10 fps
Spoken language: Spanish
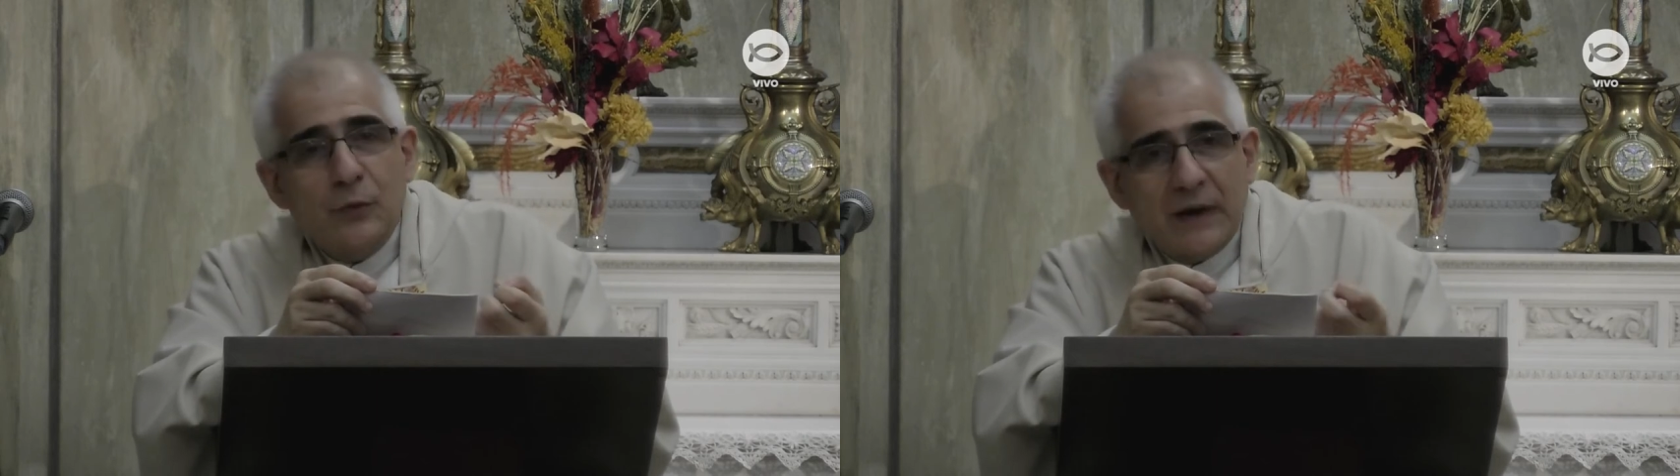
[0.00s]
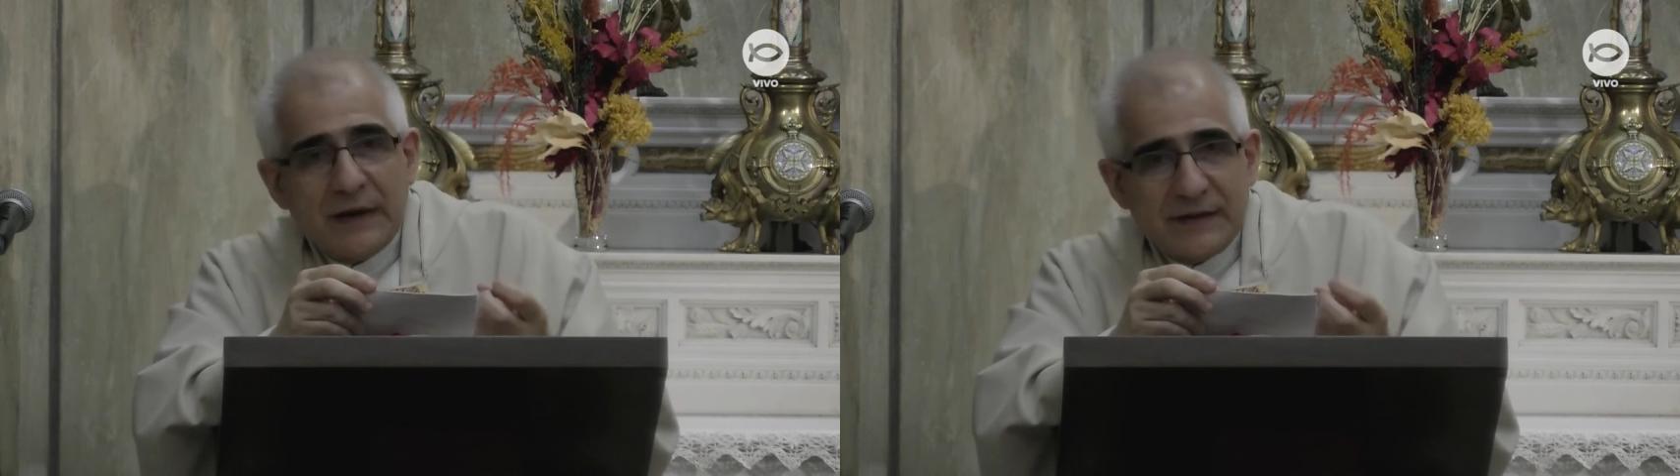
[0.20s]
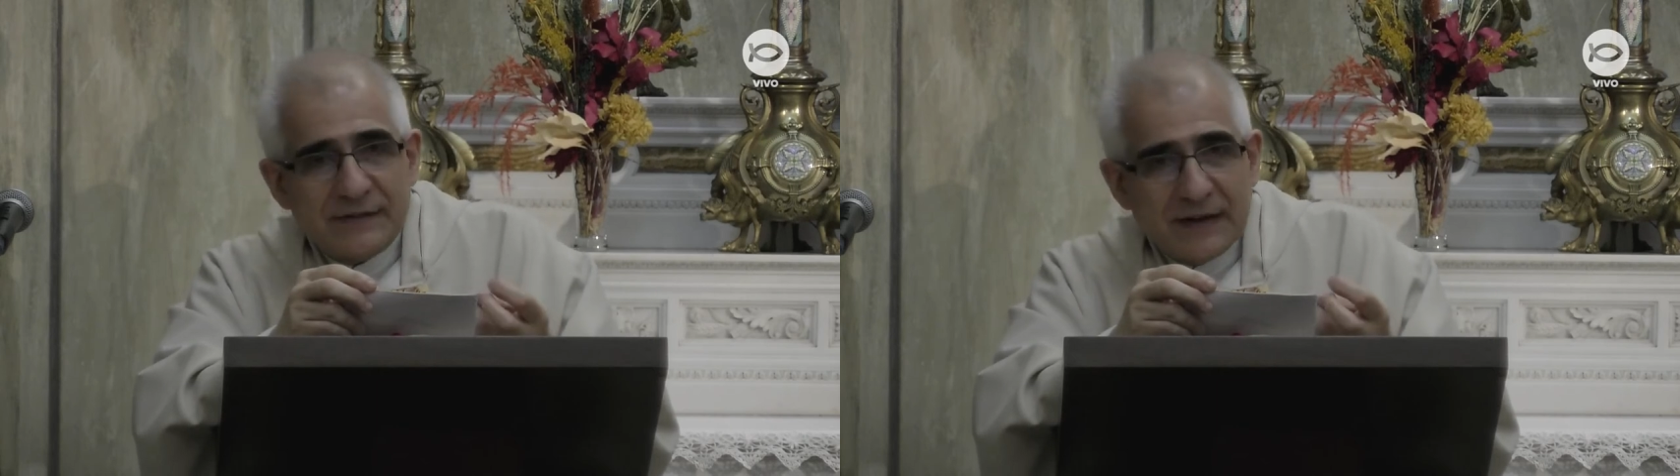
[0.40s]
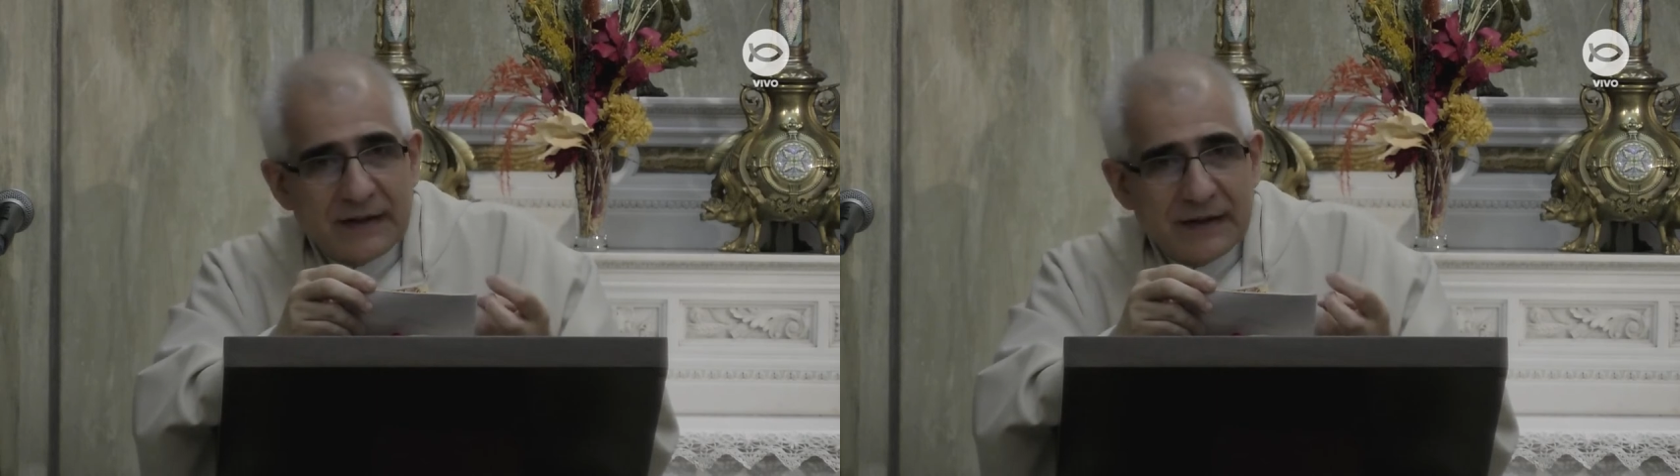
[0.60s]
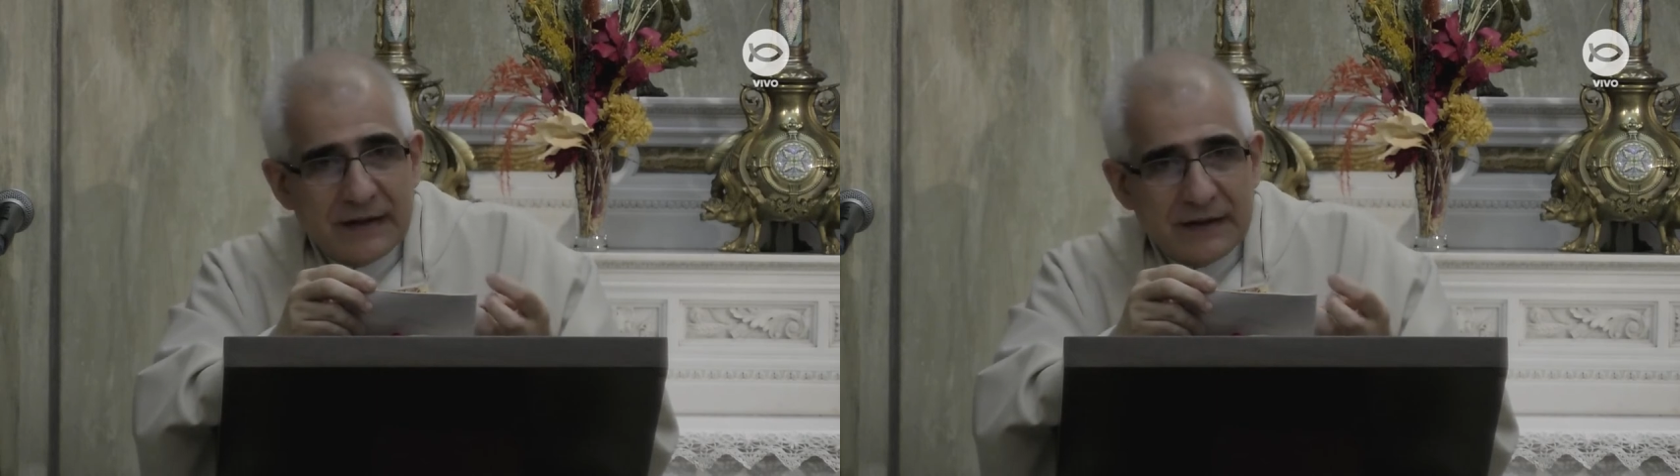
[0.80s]
lugar la
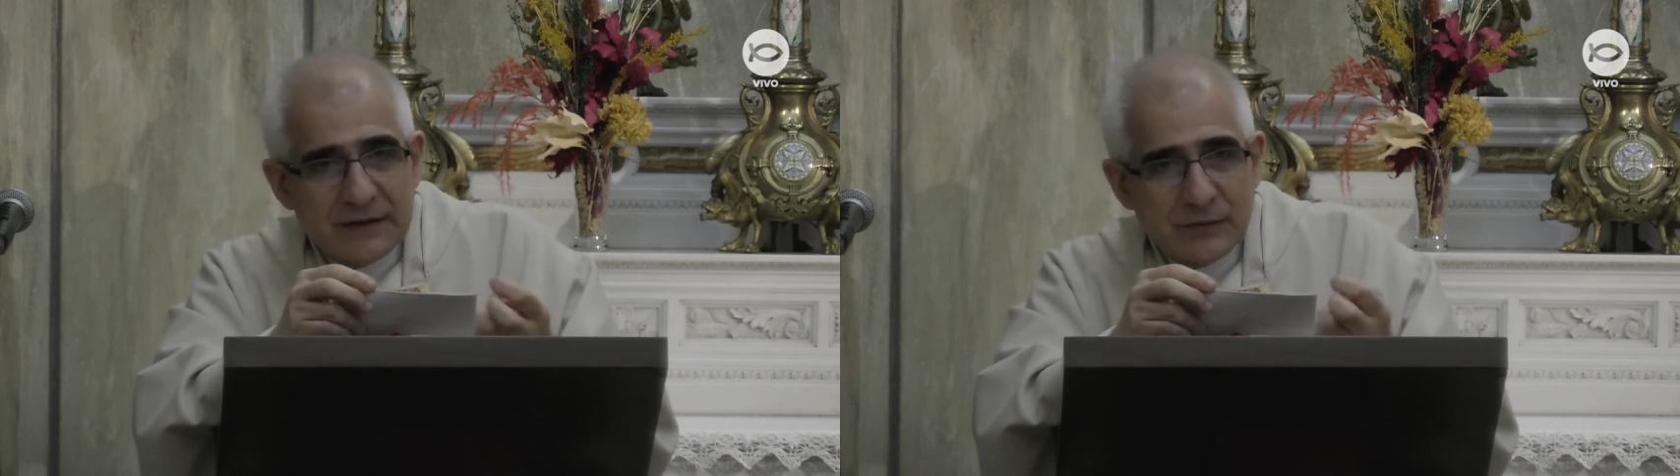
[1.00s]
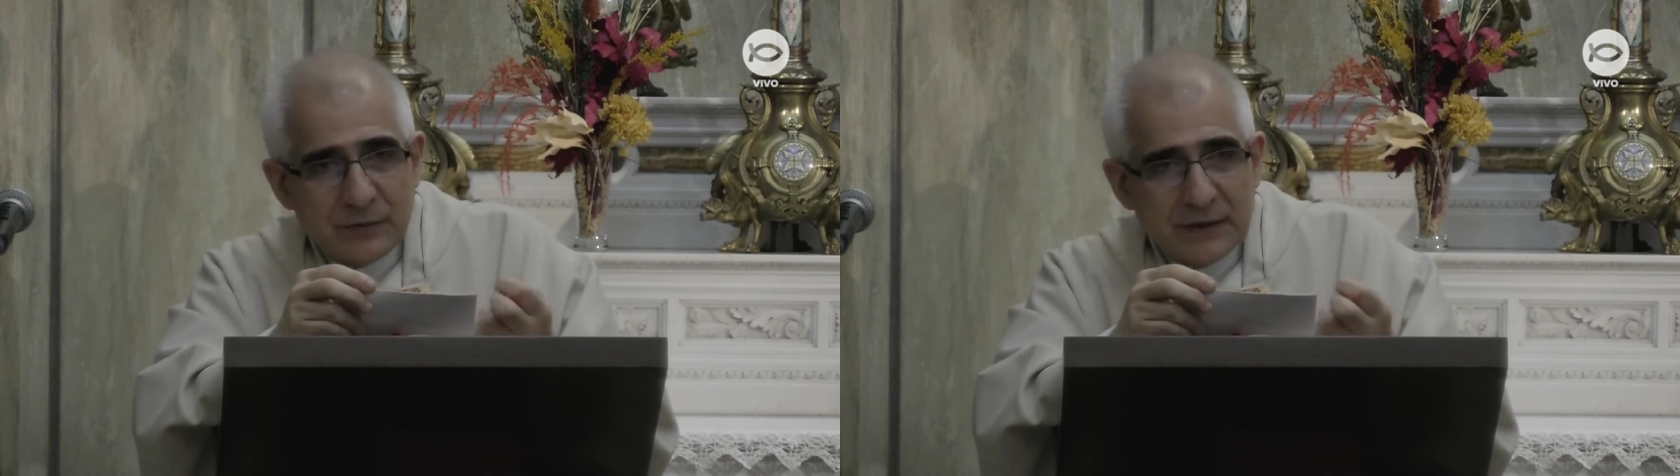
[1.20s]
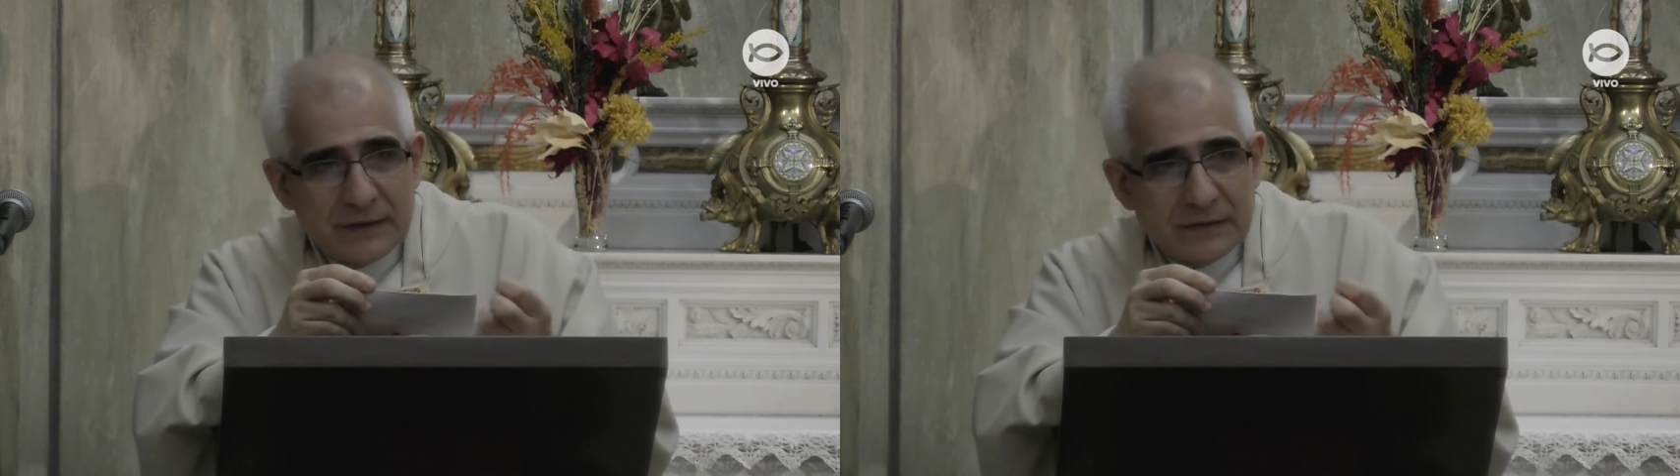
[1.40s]
Sagrada Escritura.